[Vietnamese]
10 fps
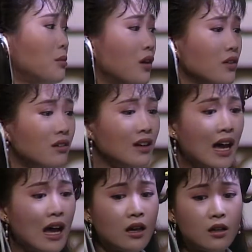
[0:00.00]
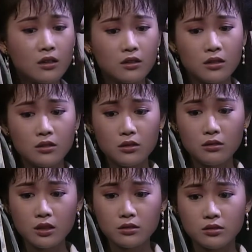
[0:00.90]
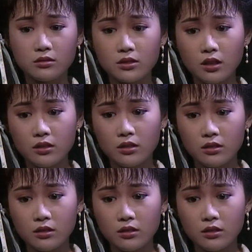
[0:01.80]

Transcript: vô dụng thôi Ông ấy đã mất hết công lực